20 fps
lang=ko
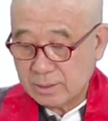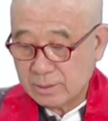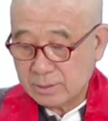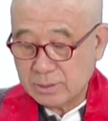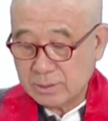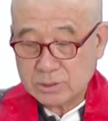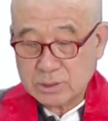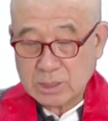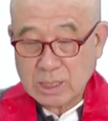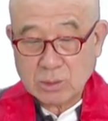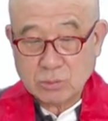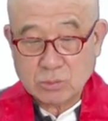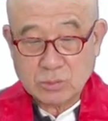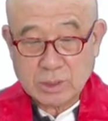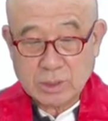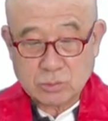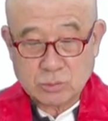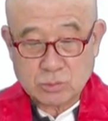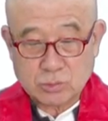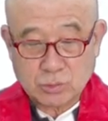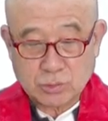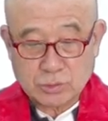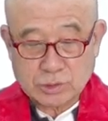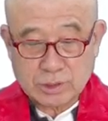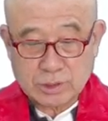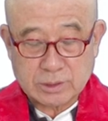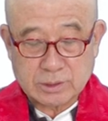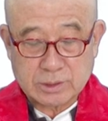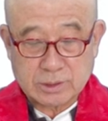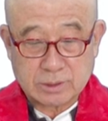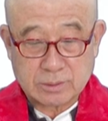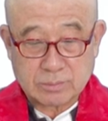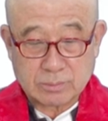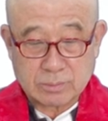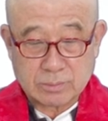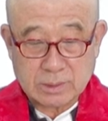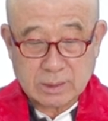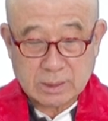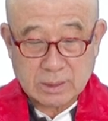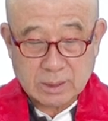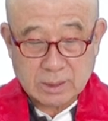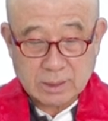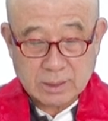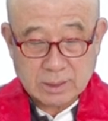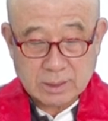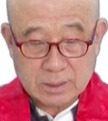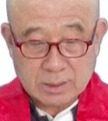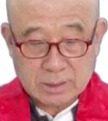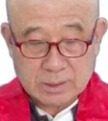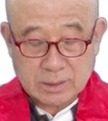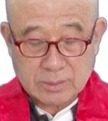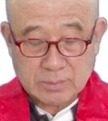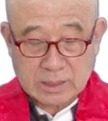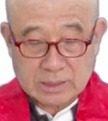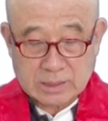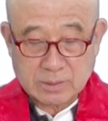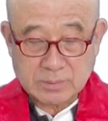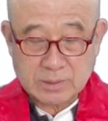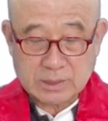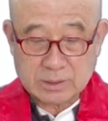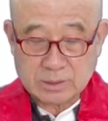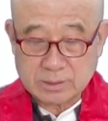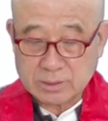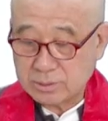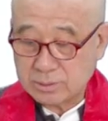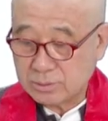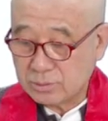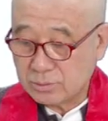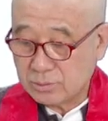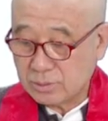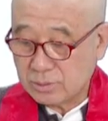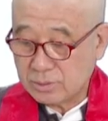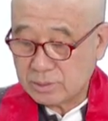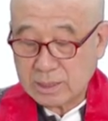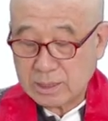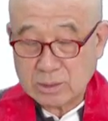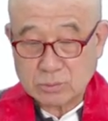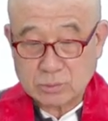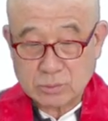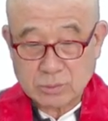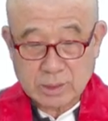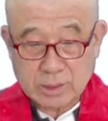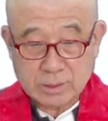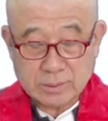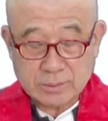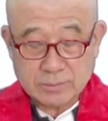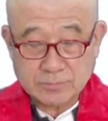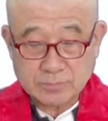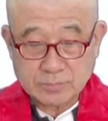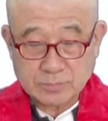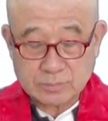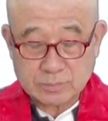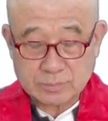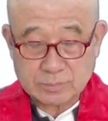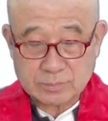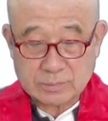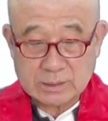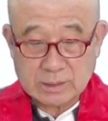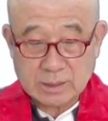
이 사국의 중요성을 지금 이제 말씀하신 거거든요. 사국의 음.